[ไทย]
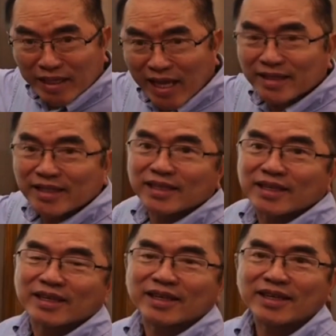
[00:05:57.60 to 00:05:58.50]
นาดนี้
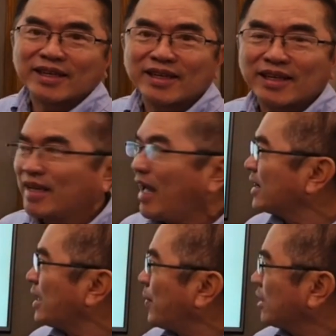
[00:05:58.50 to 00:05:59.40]
และ
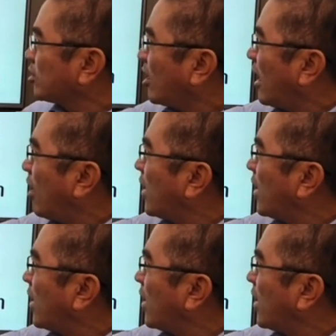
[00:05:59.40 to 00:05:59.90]
ทำไมจะต้องเอา